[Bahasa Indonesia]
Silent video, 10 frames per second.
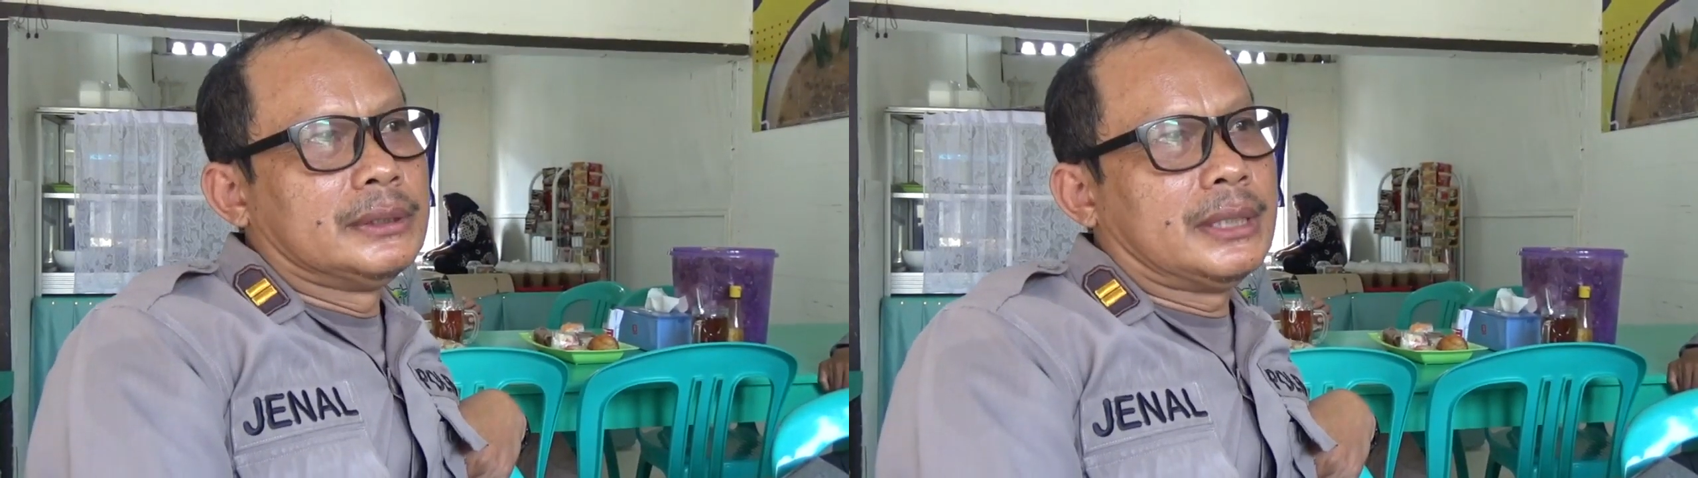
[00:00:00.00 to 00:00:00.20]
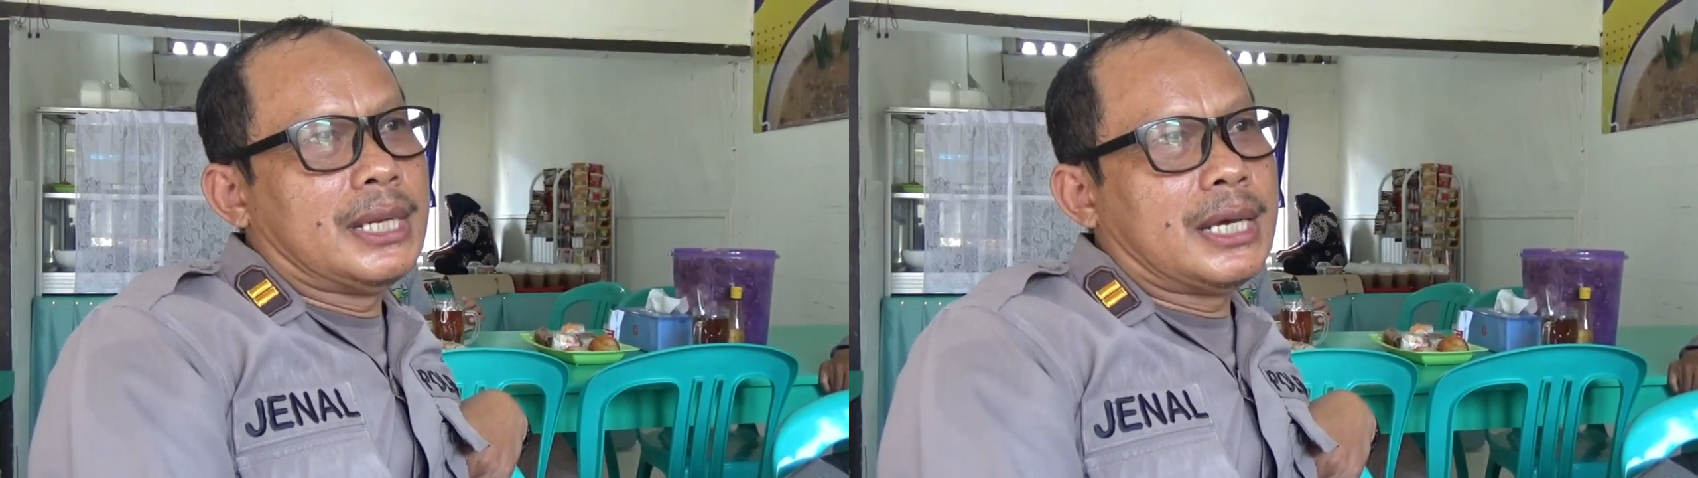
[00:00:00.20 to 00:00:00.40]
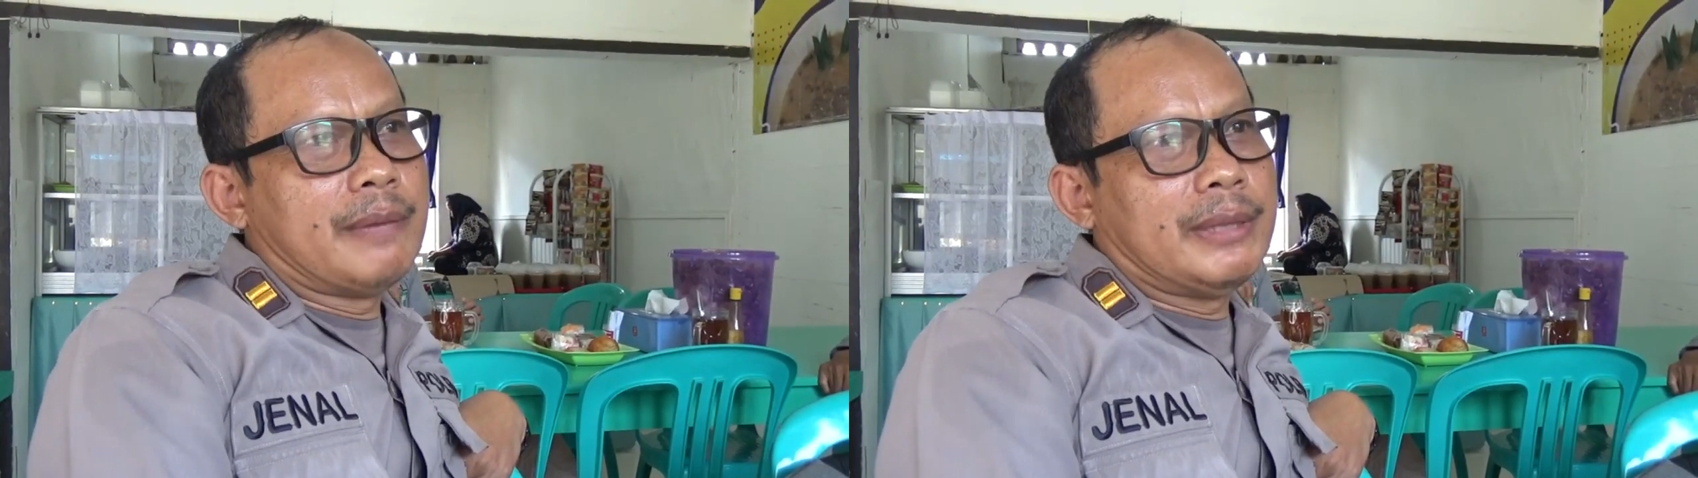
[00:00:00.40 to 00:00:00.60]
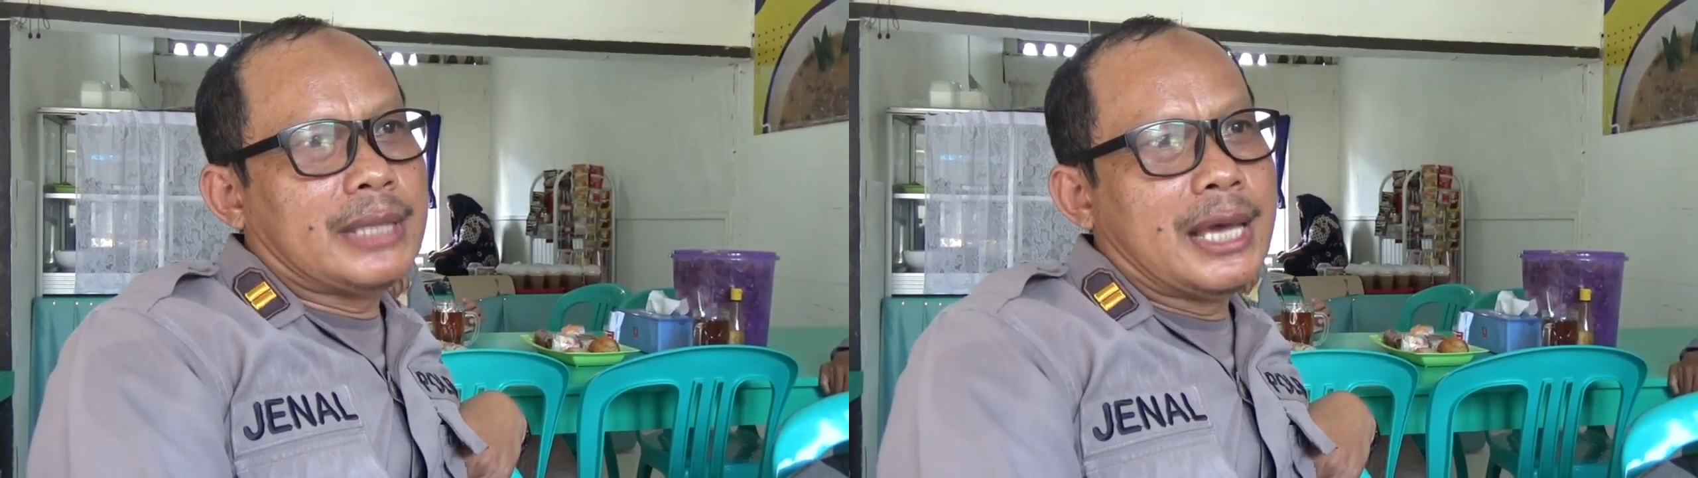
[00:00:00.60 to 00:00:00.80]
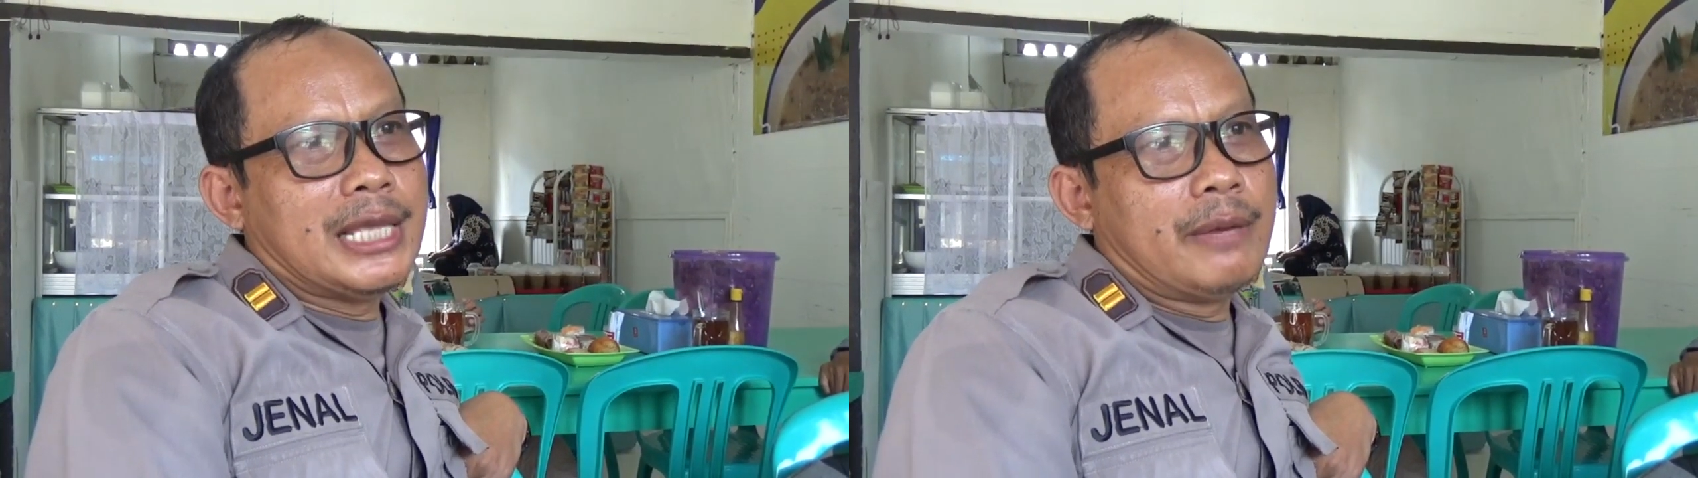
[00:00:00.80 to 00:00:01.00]
setelah kami
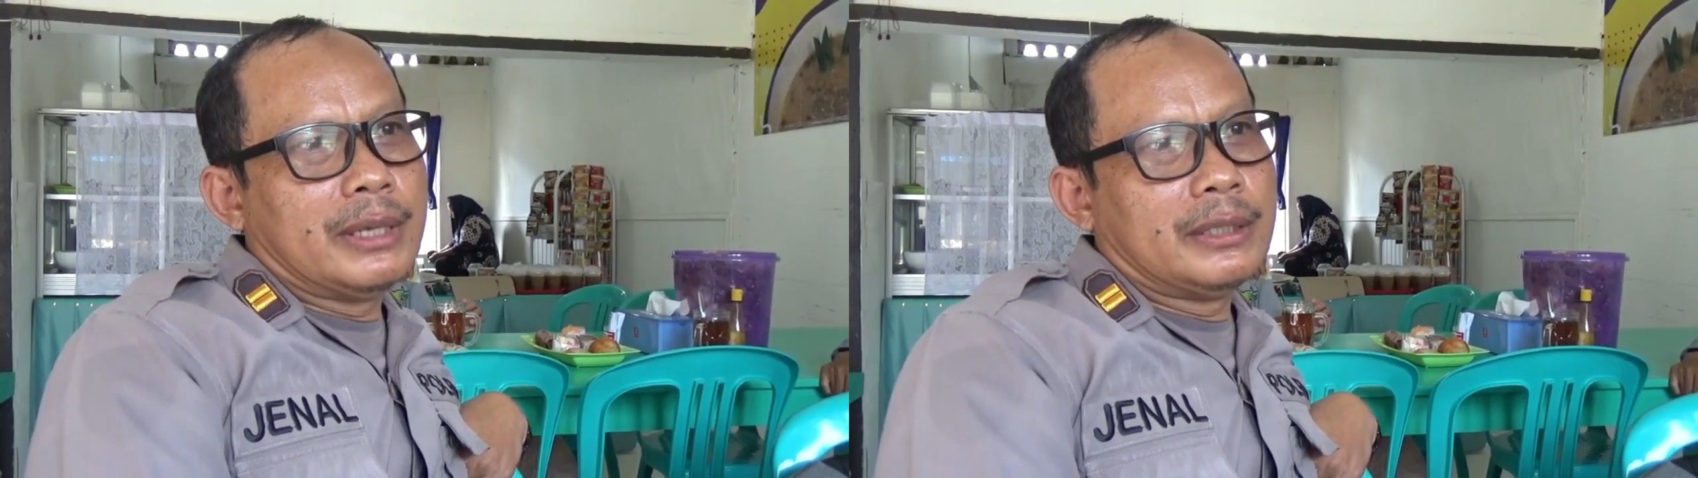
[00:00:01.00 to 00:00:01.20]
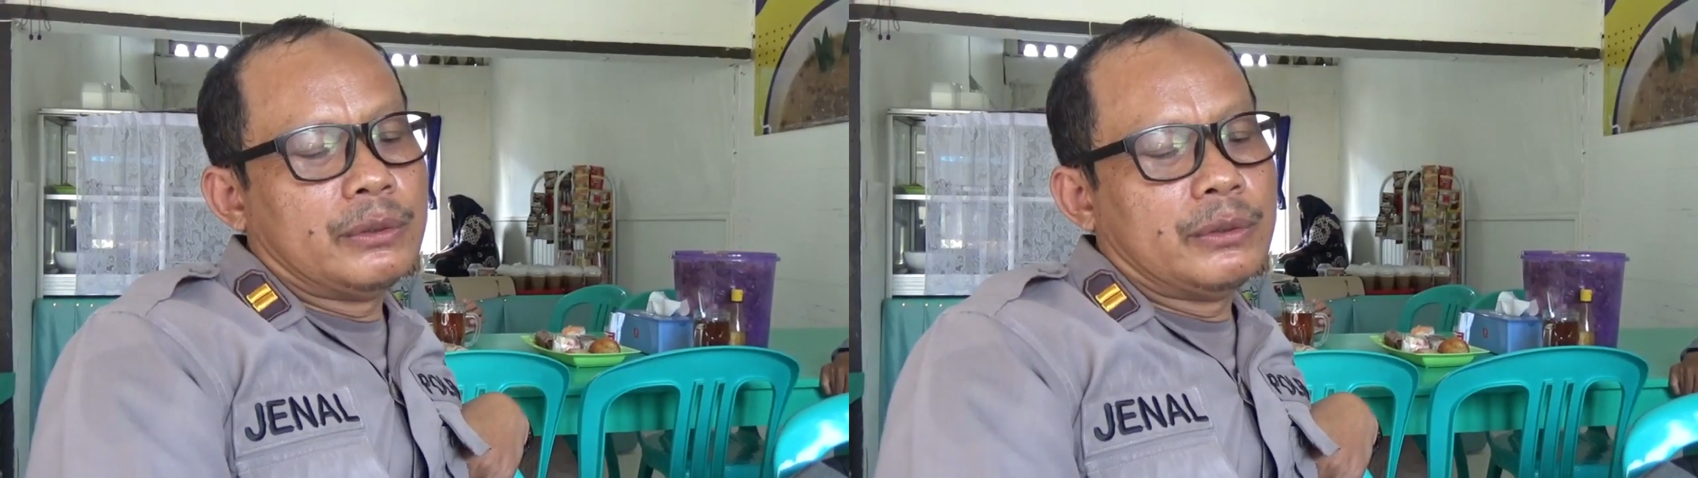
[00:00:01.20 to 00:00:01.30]
tanya waktu